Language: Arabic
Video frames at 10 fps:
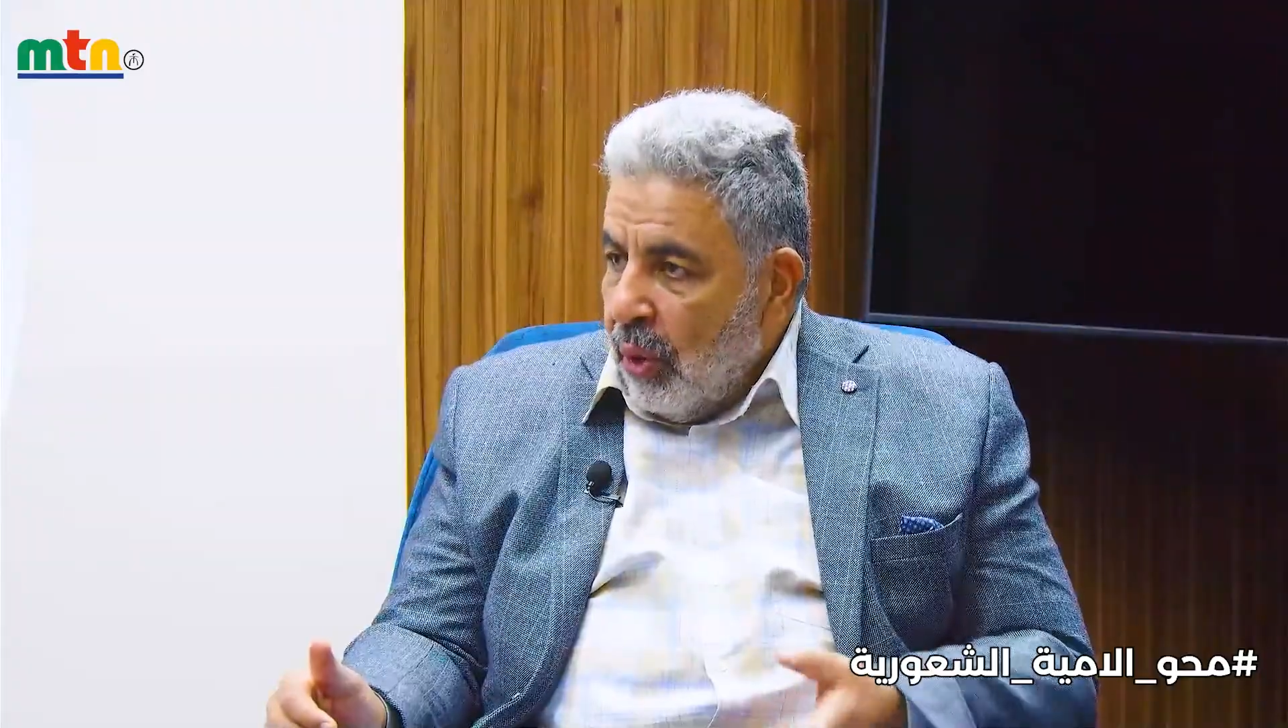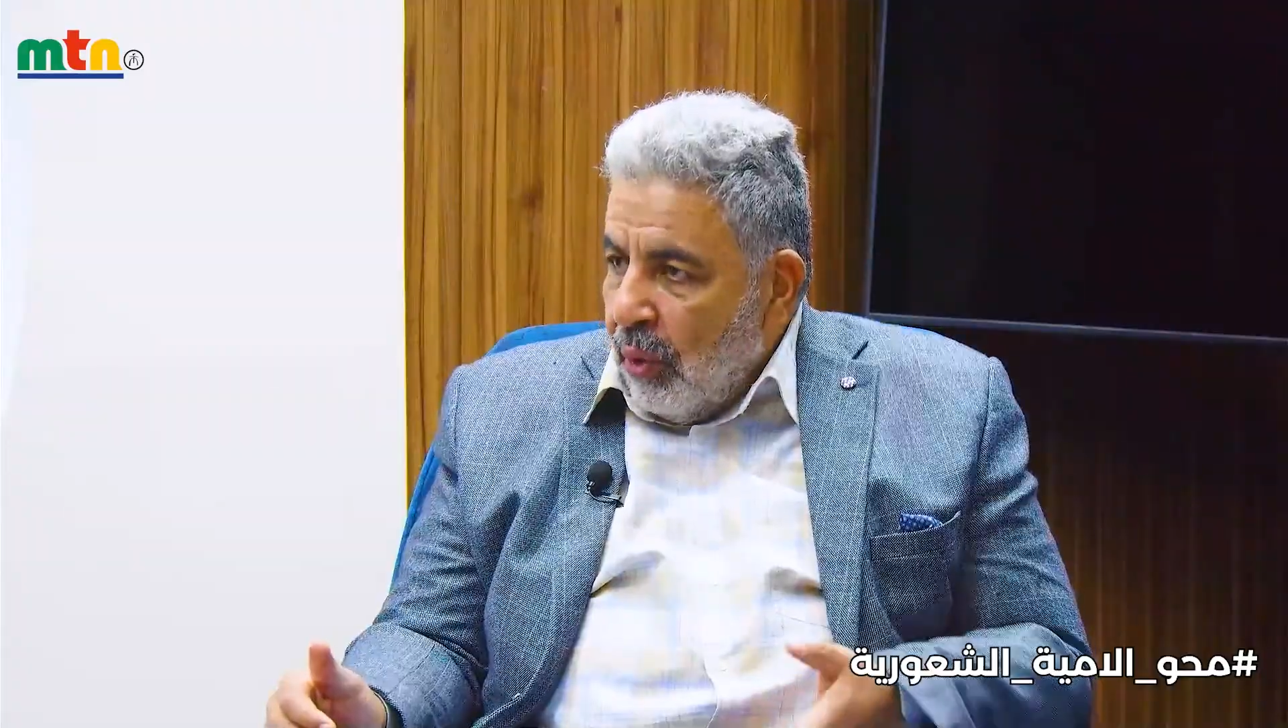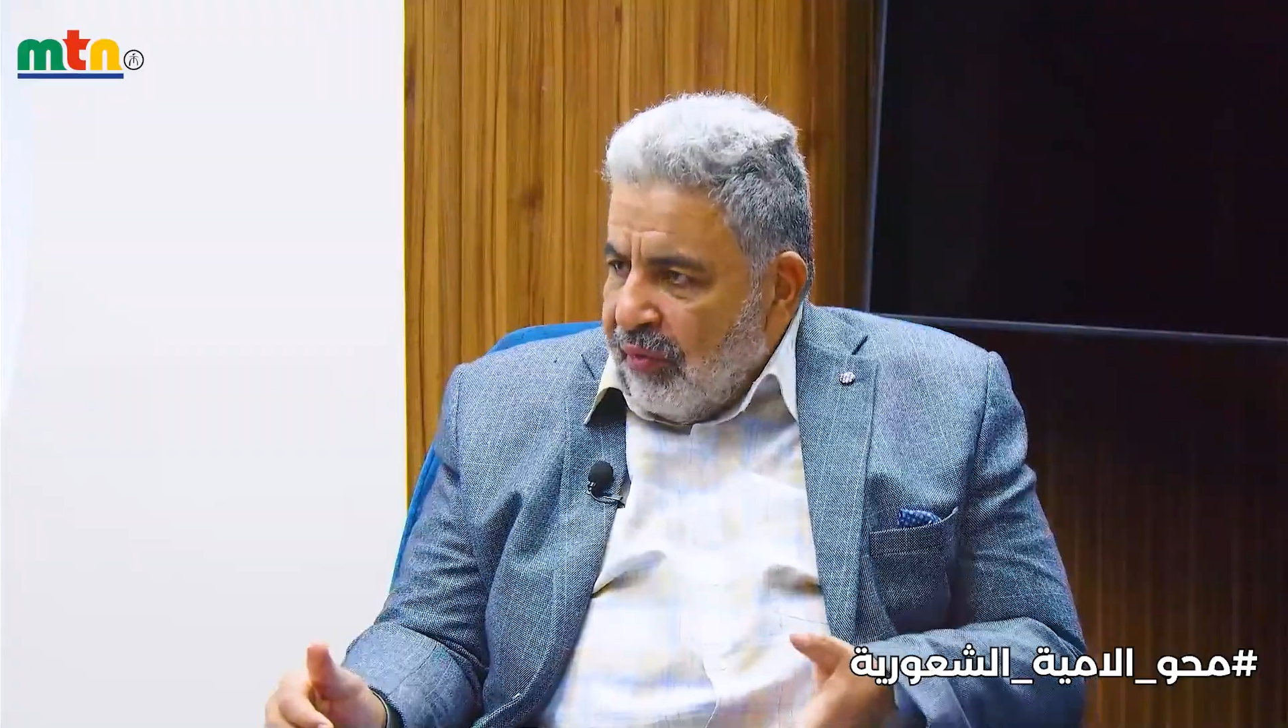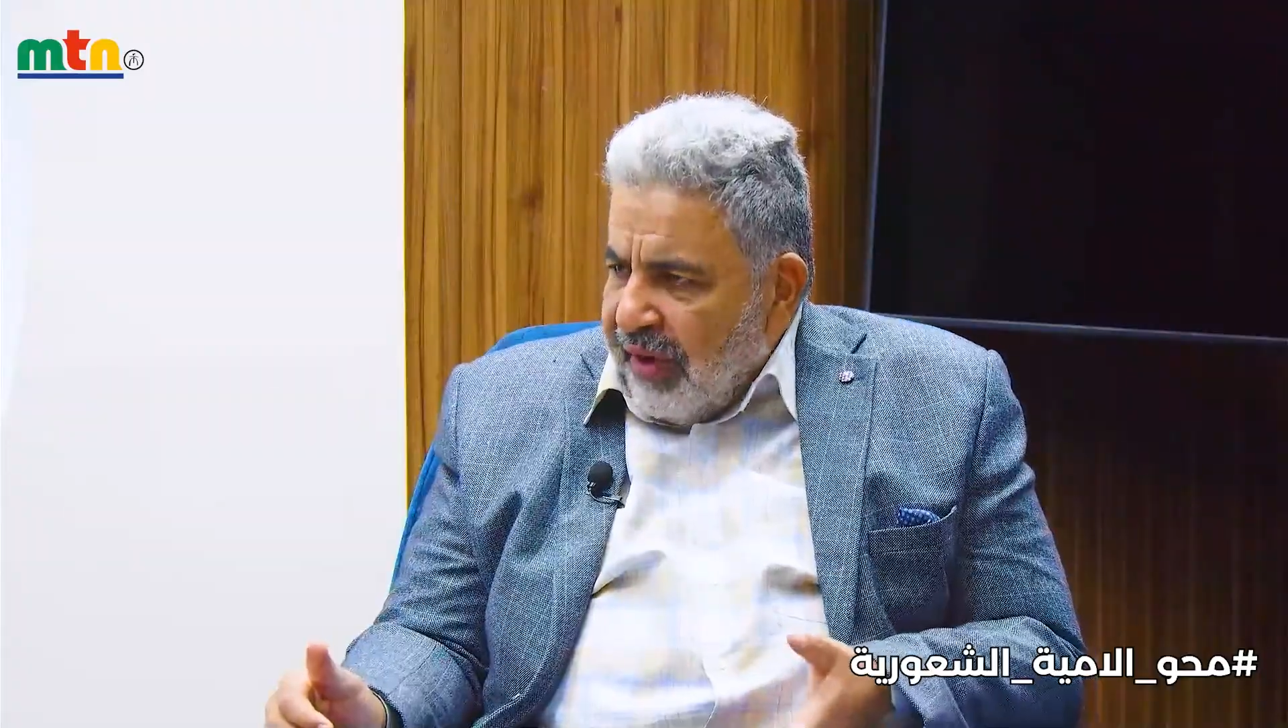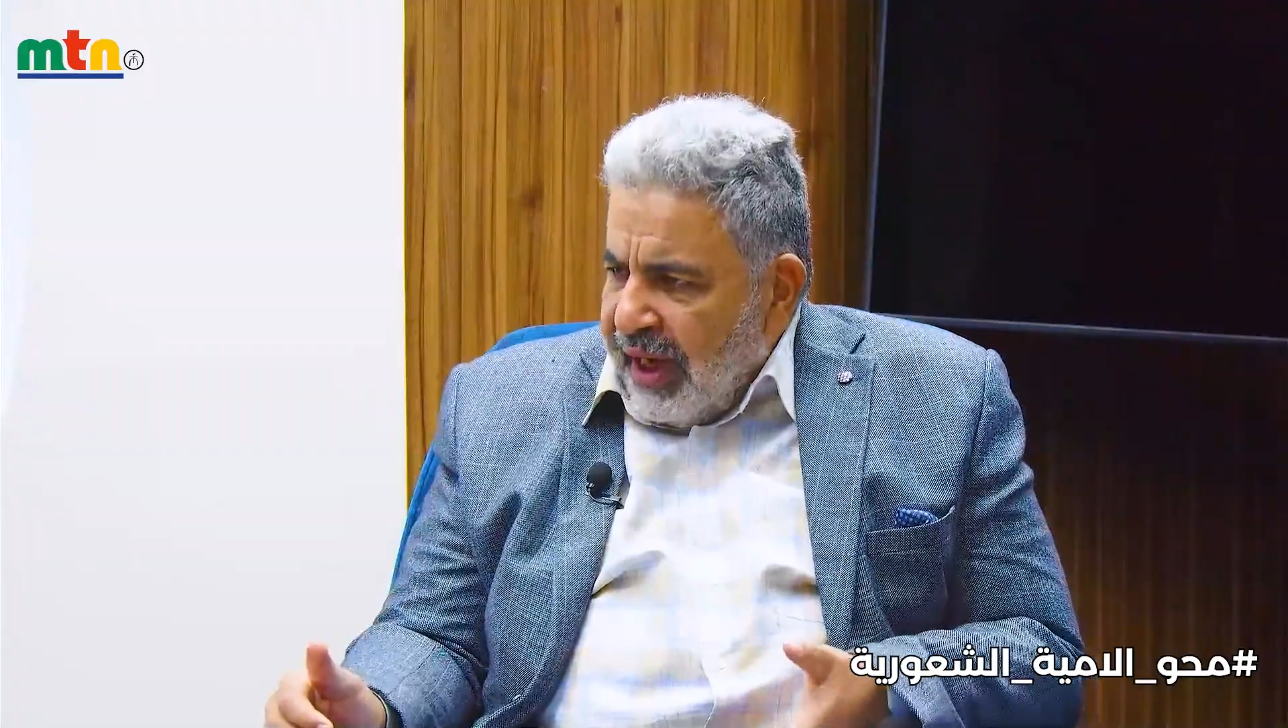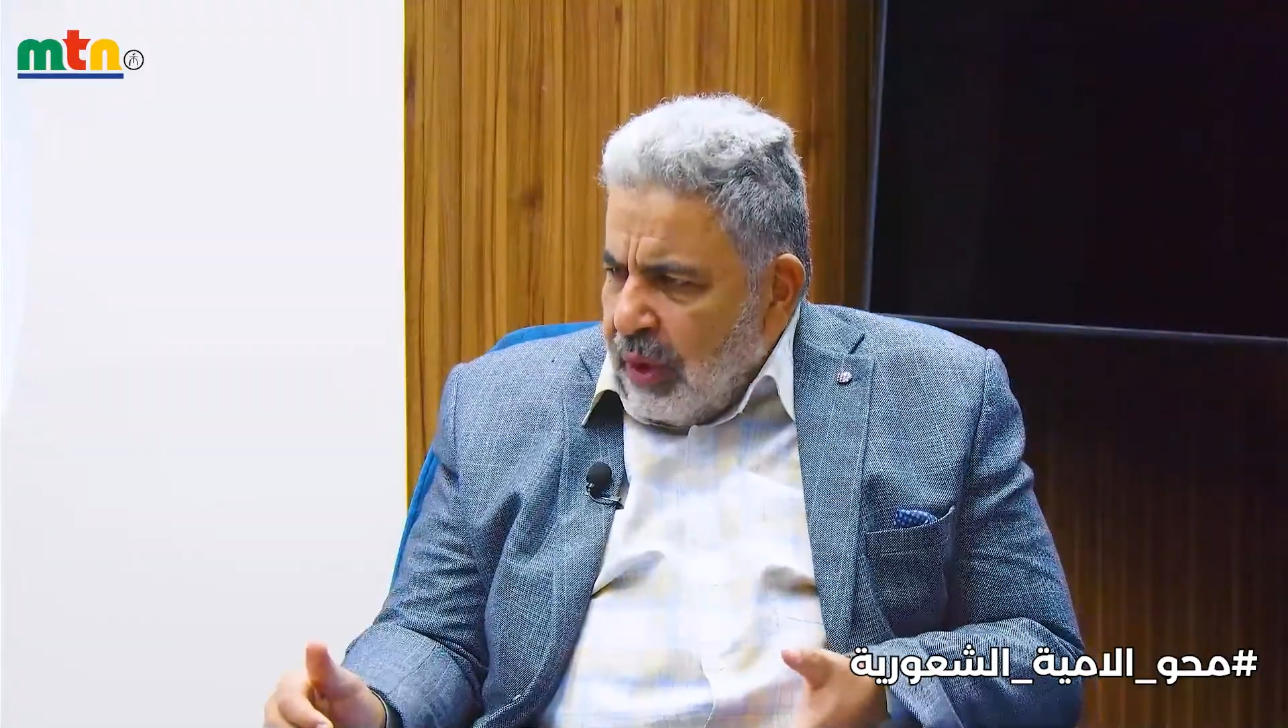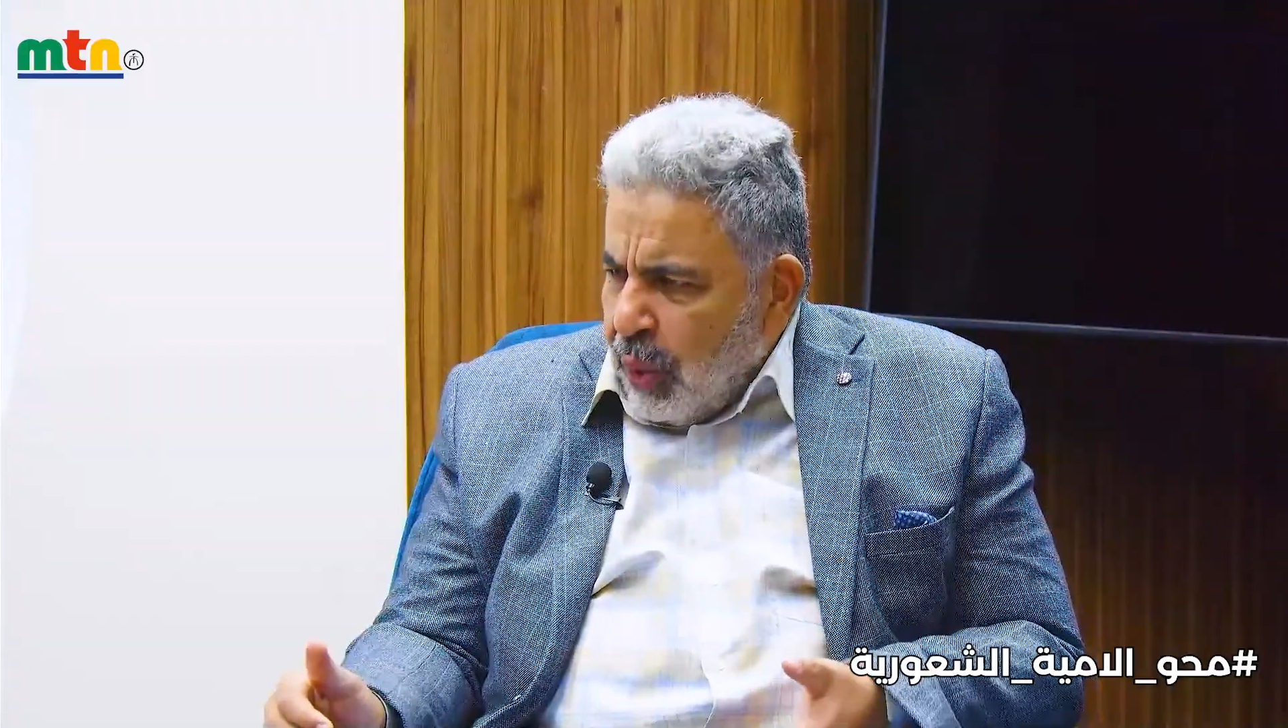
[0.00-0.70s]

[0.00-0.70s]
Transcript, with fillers: وفي حاله